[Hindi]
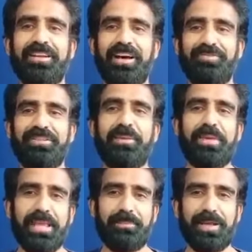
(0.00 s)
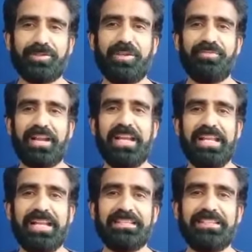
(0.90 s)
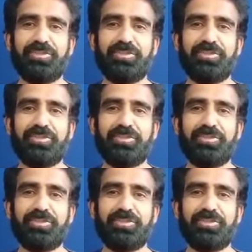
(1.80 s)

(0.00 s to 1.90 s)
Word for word: हफ्ते में एक बार जो है फ्राइडे का दिन